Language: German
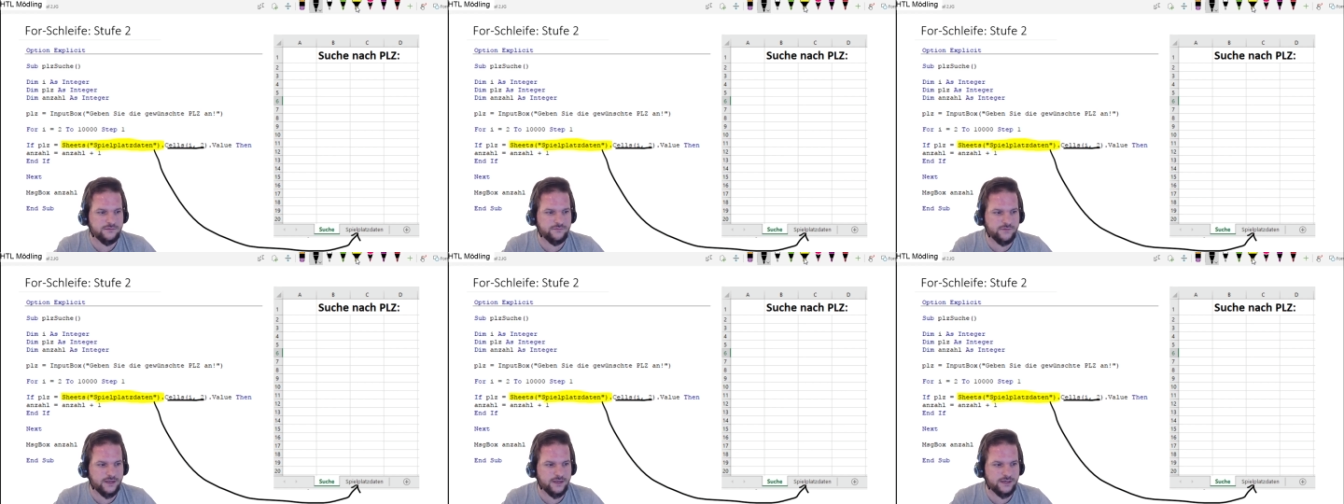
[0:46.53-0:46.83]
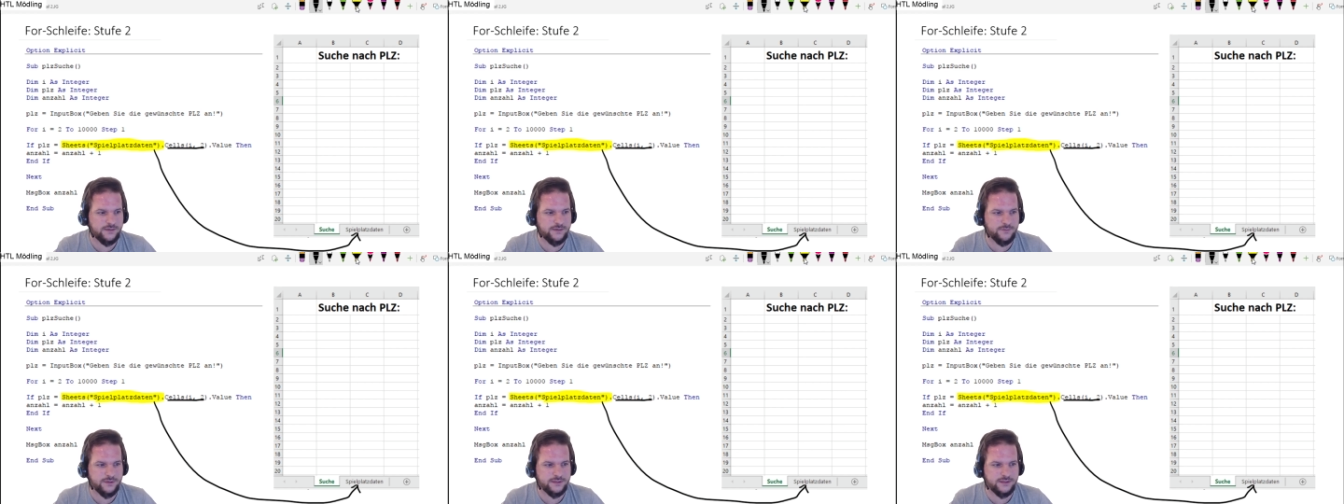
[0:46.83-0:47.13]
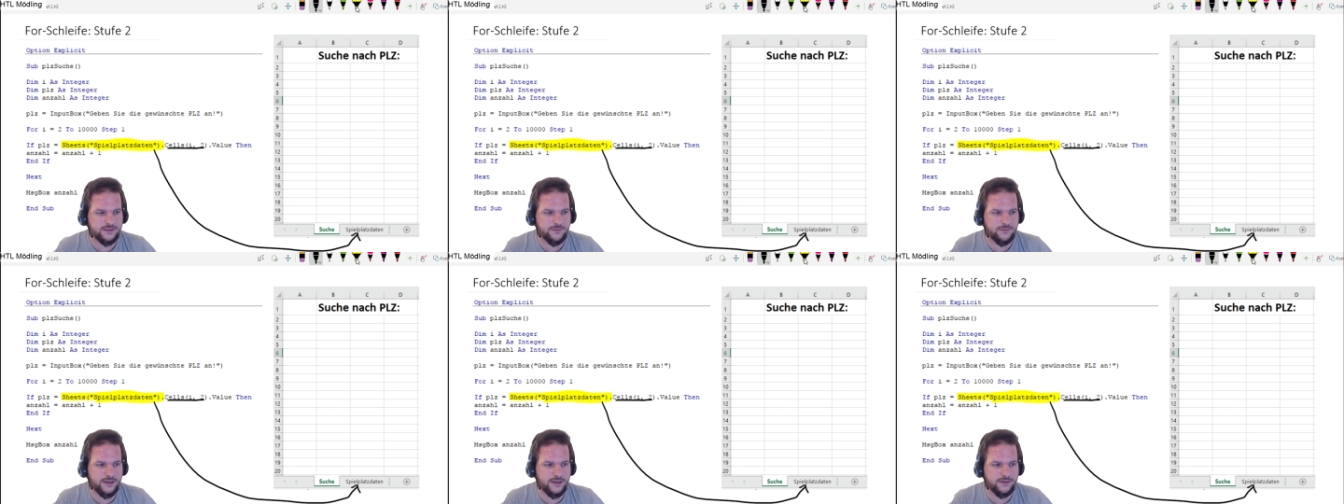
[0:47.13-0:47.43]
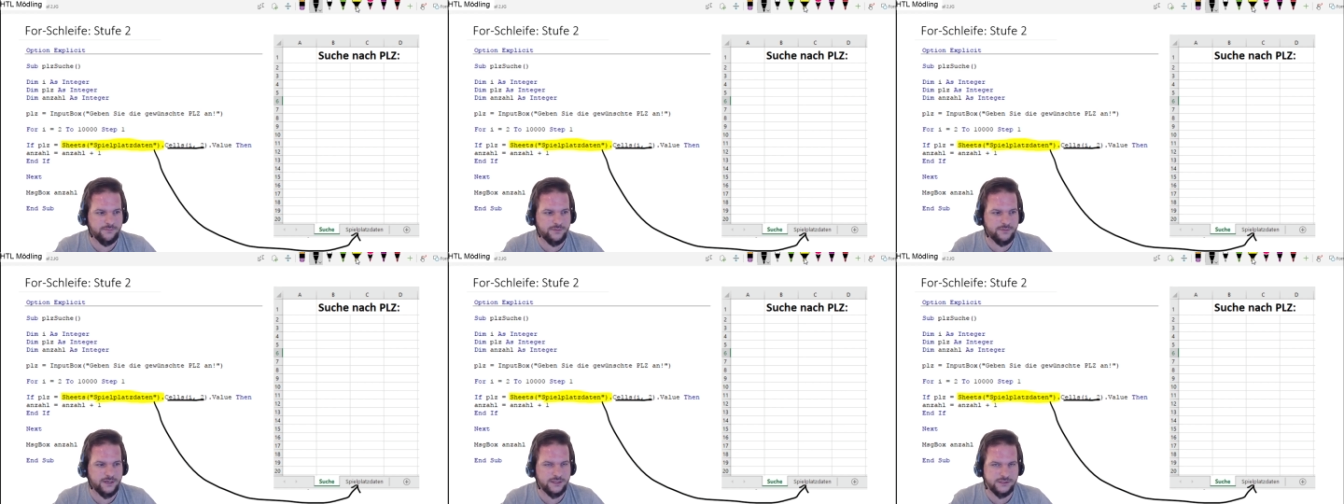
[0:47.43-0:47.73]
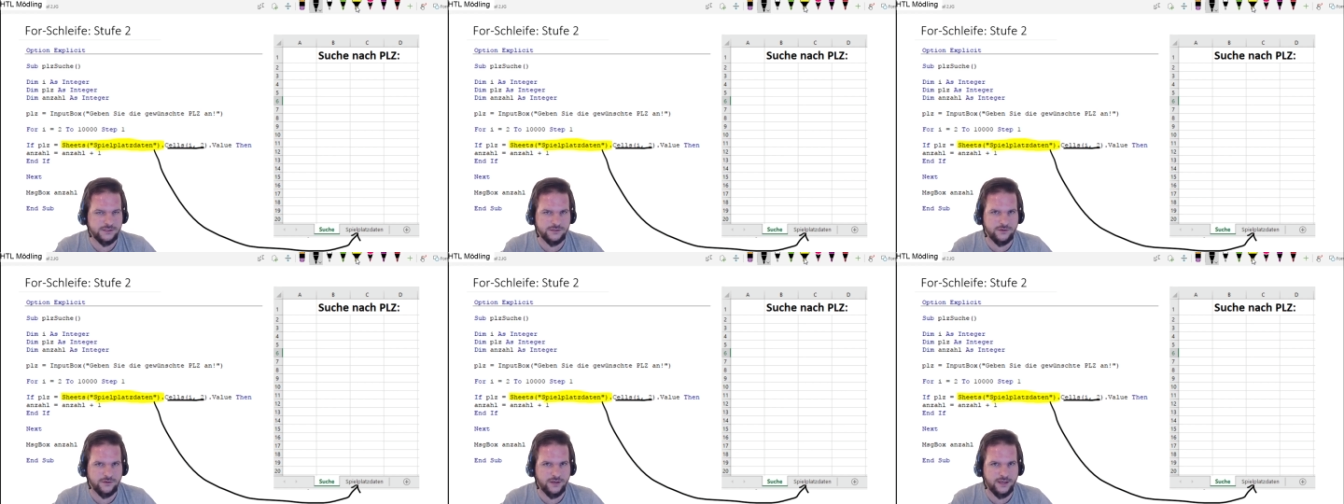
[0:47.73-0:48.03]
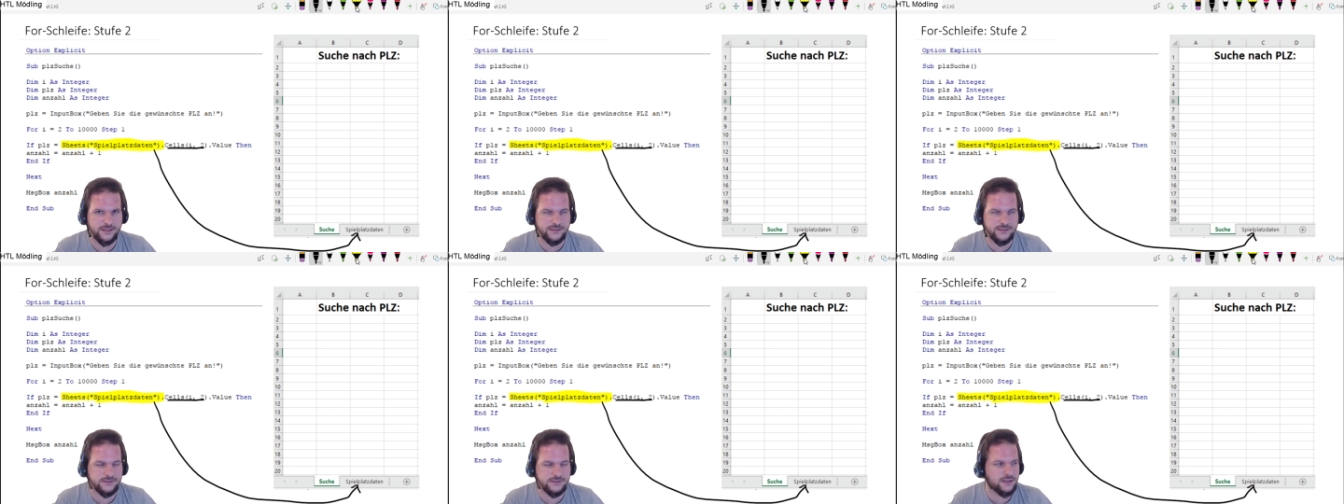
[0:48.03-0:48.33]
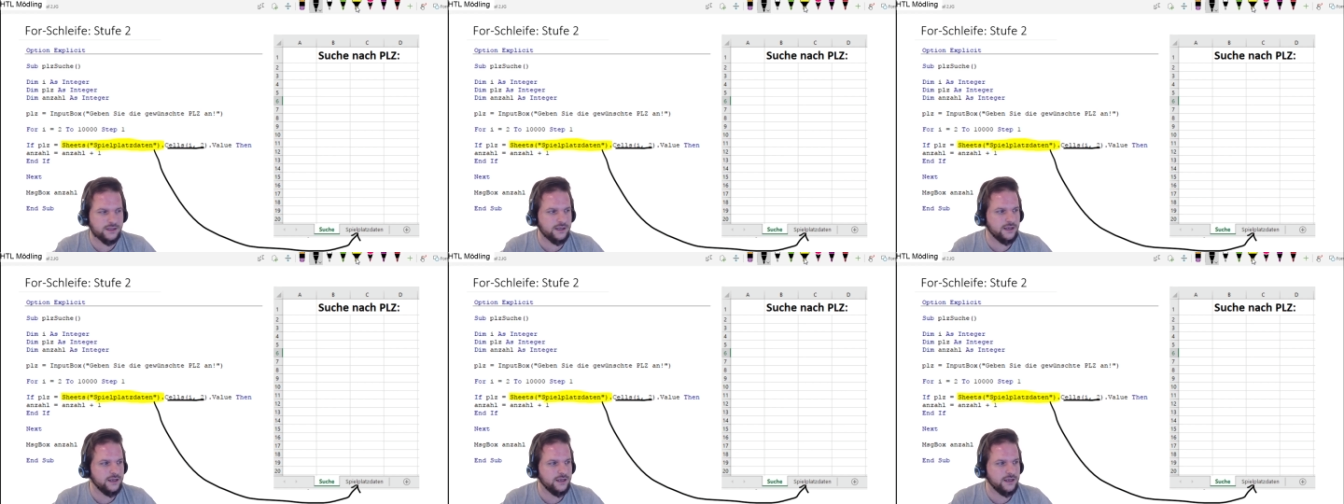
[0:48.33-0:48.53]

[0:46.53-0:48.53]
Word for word: weil ja mein Tabellenblatt so heißt,